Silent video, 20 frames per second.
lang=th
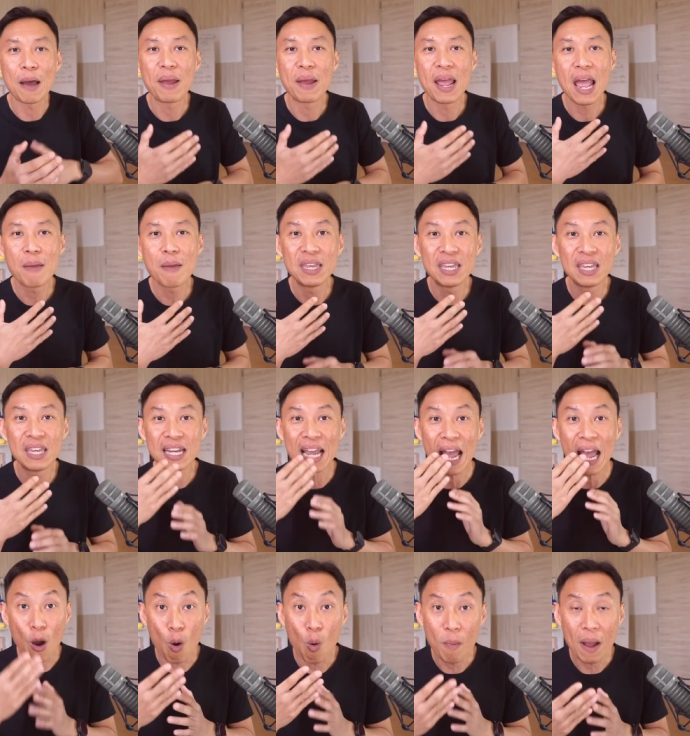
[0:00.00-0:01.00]
ไม่ให้มีเงา
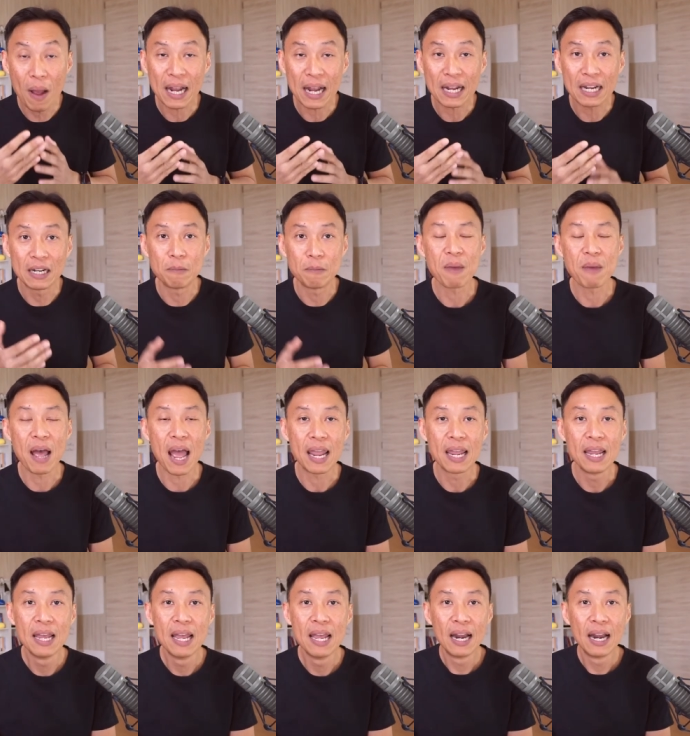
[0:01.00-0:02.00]
มากเกินไป
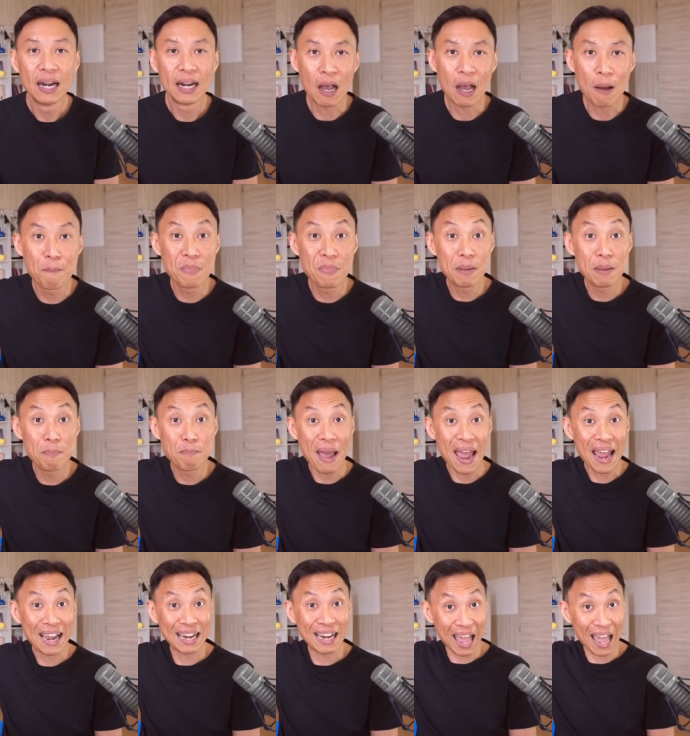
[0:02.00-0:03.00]
แล้วก็มี back
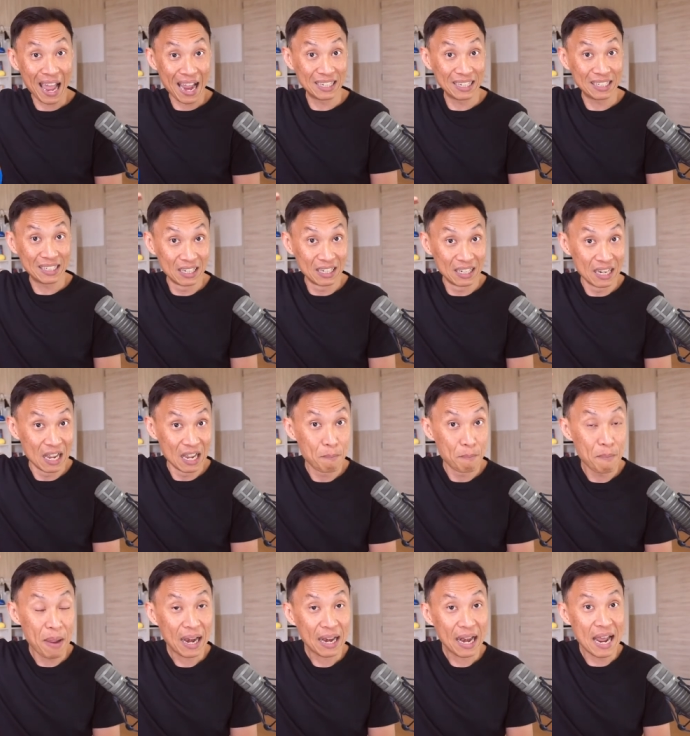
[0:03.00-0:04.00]
light
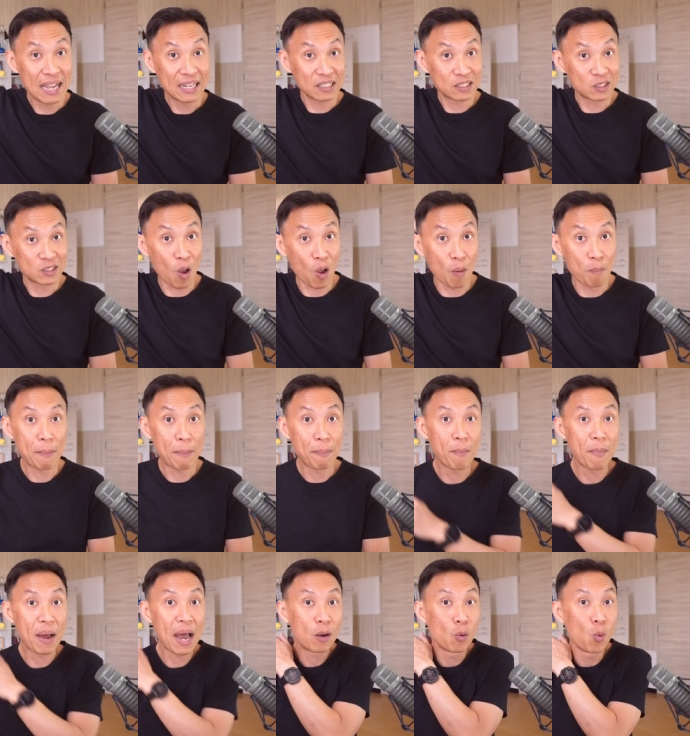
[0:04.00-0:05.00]
back light จะส่องมาประ
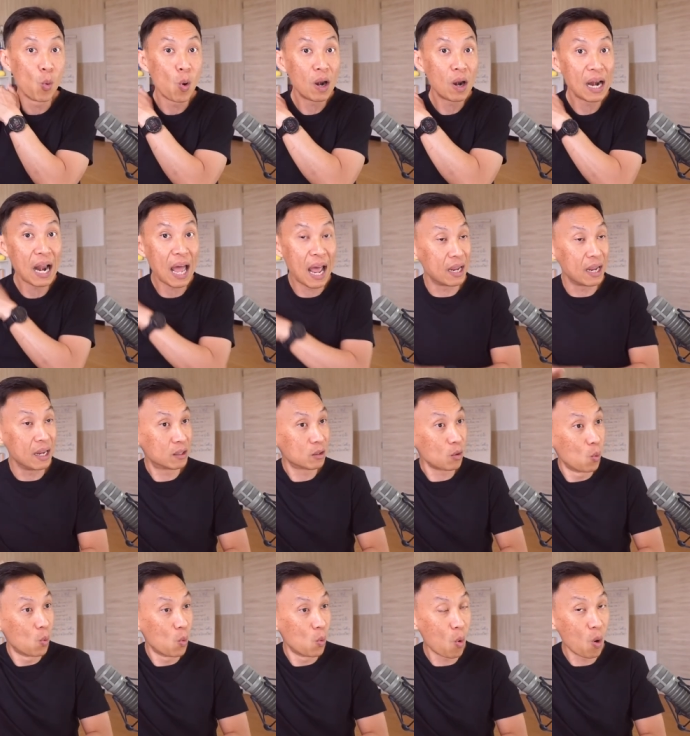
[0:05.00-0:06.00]
มาณหัวไหล่ตรง
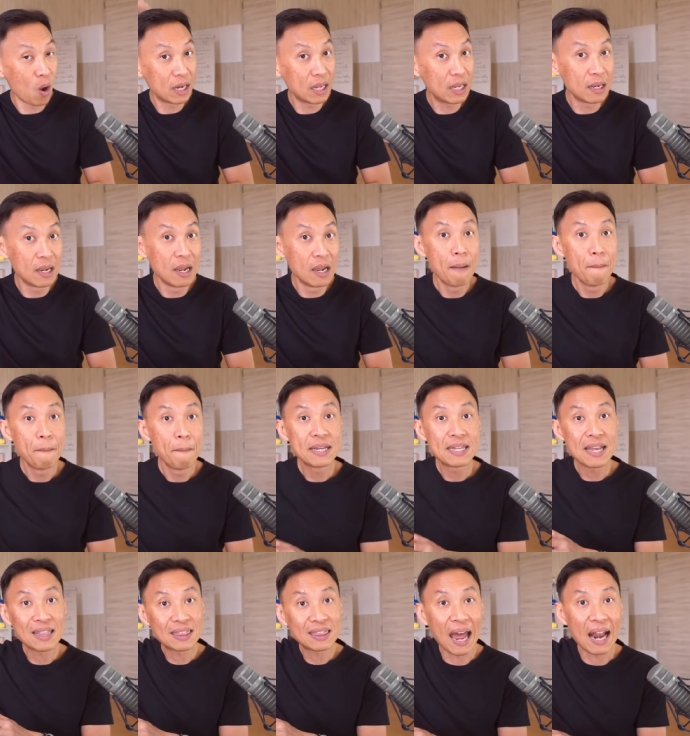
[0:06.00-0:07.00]
หัวนี้เพื่อจะ
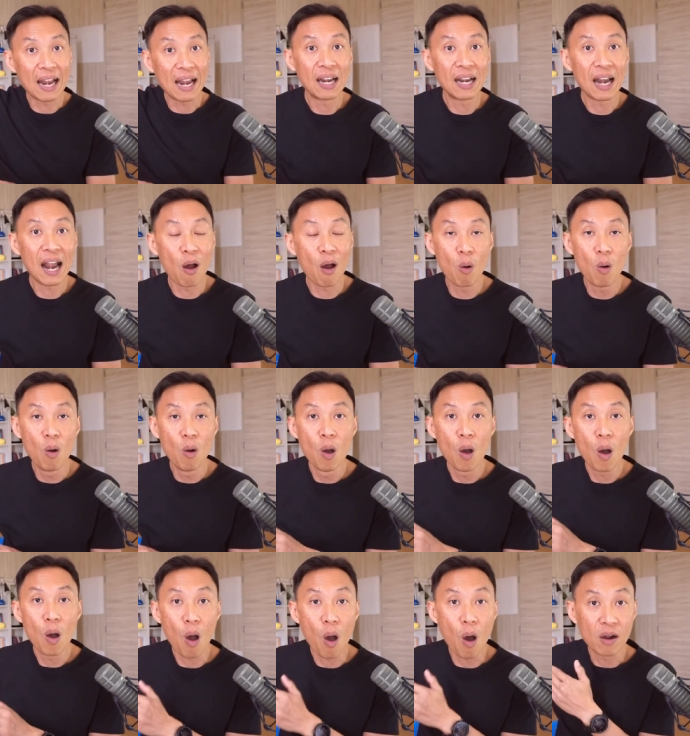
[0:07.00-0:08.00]
ตัดเรา
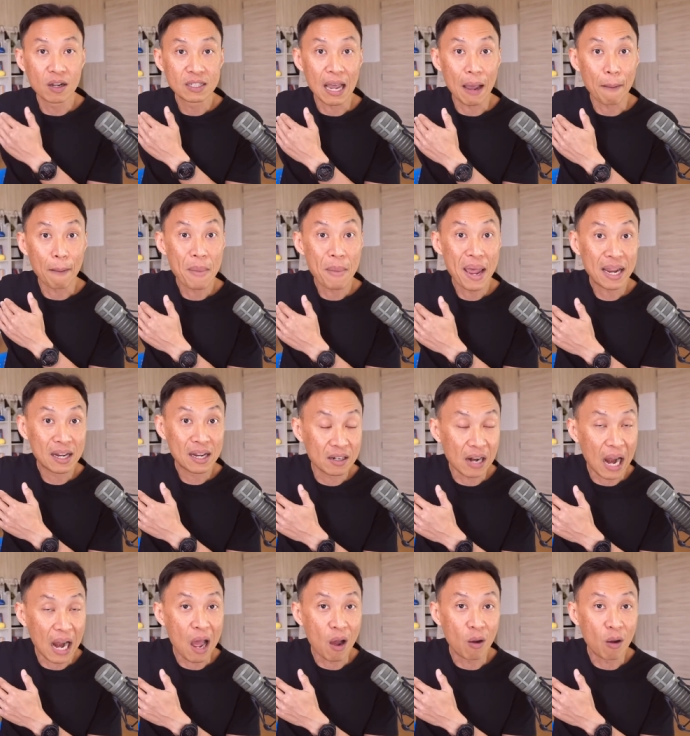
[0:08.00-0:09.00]
ออกจากแบ็กก
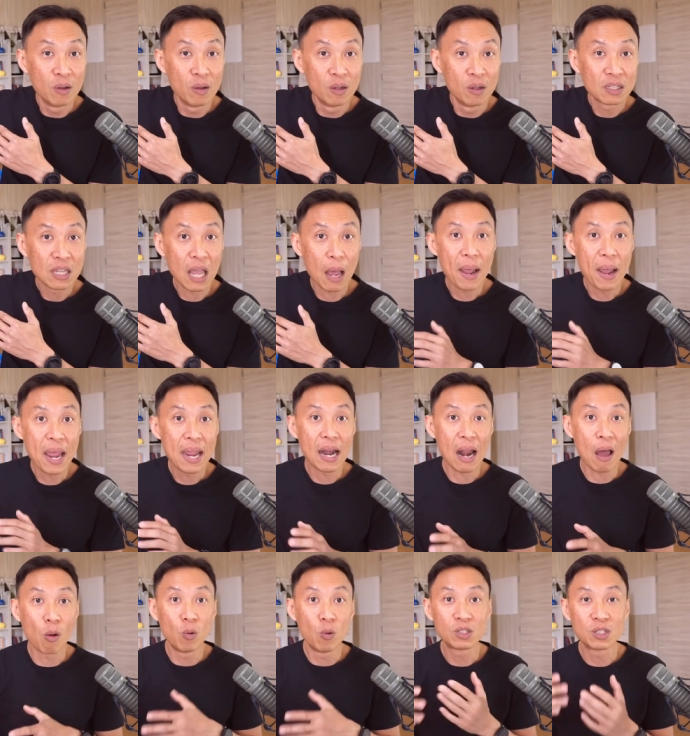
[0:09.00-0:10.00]
ราวด์ทำให้เรา
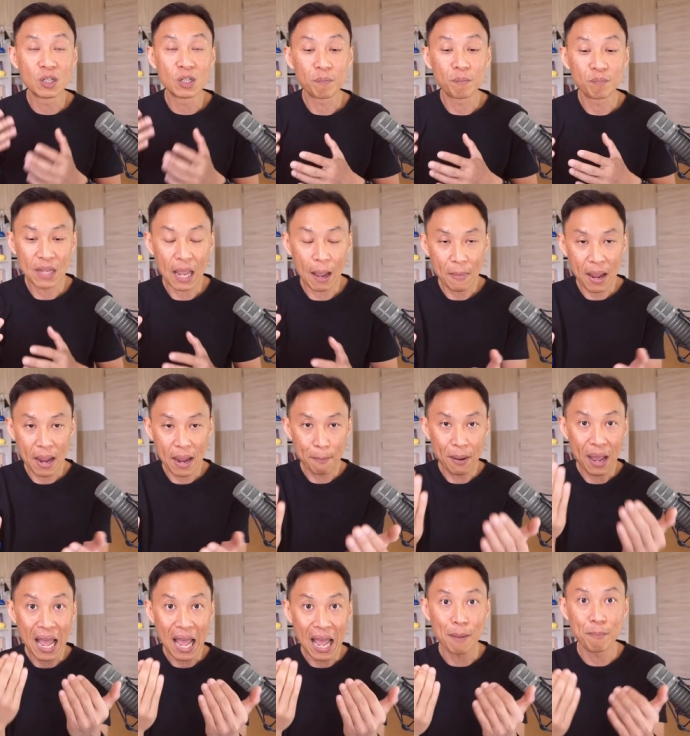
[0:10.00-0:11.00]
รู้สึกทำให้
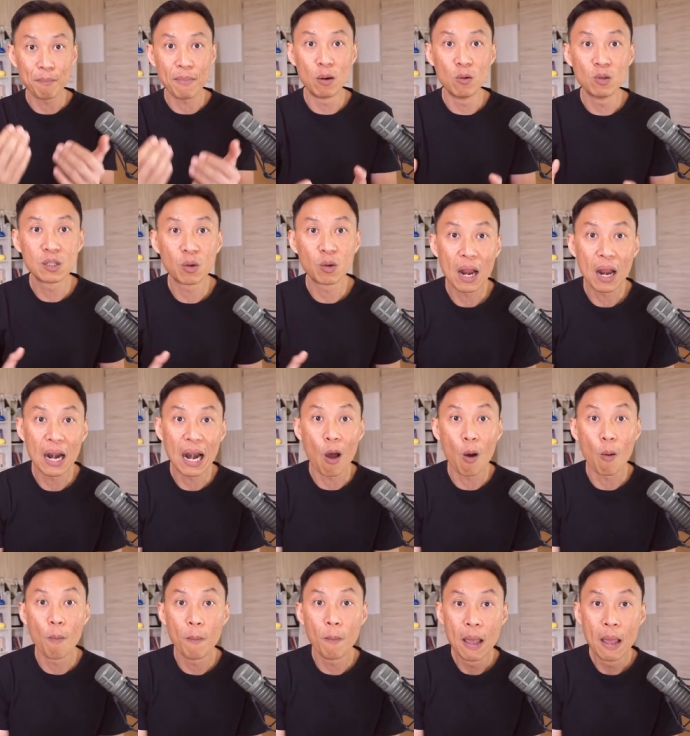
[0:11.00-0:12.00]
ภาพมันรู้สึกว่าเรา
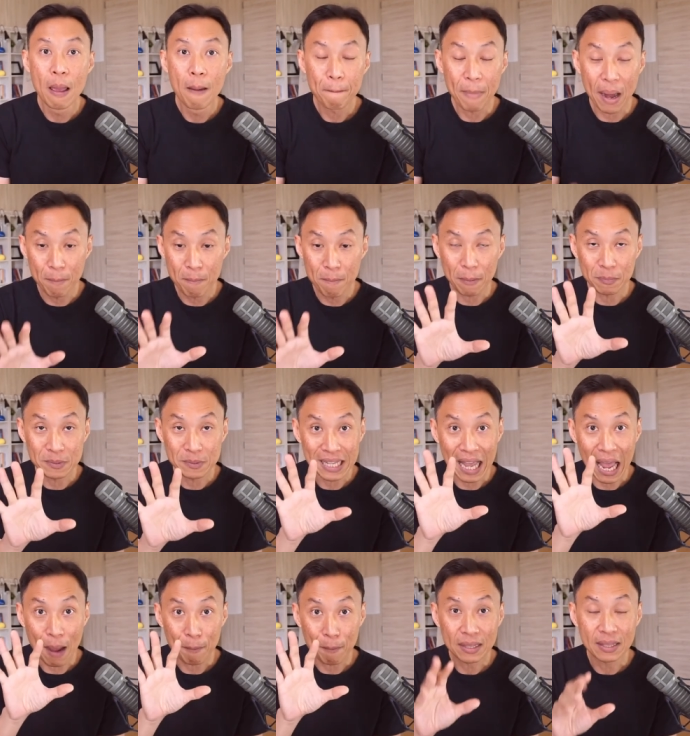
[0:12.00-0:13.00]
เป็นแบบ
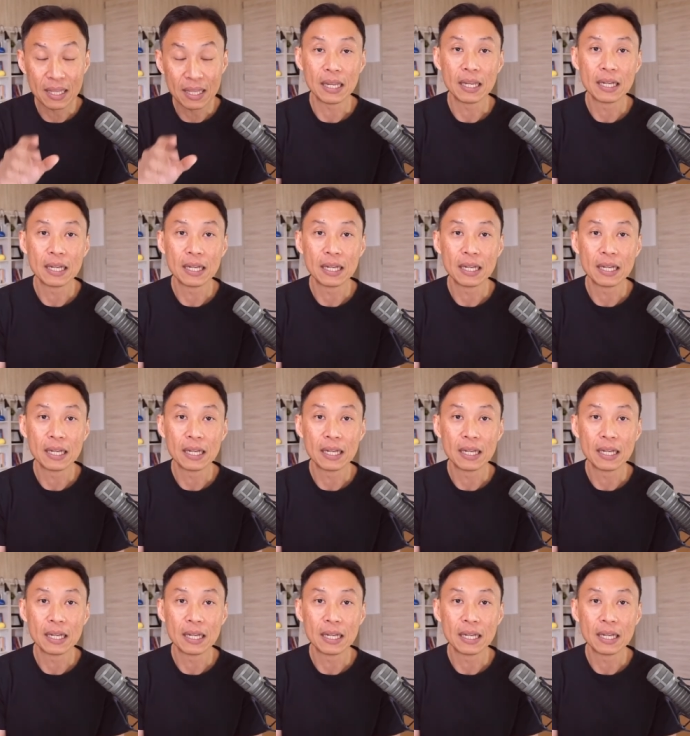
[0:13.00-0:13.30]
3มิติ